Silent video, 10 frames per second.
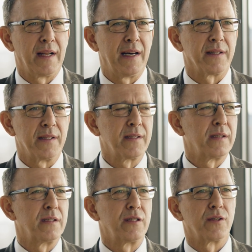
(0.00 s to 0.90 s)
Leider ist
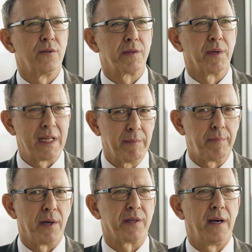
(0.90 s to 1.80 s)
das nicht so. Es wird immer
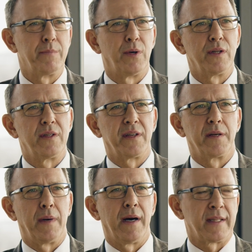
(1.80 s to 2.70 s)
Parteipolitik
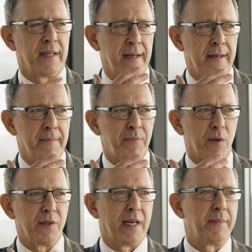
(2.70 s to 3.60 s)
gemacht. Und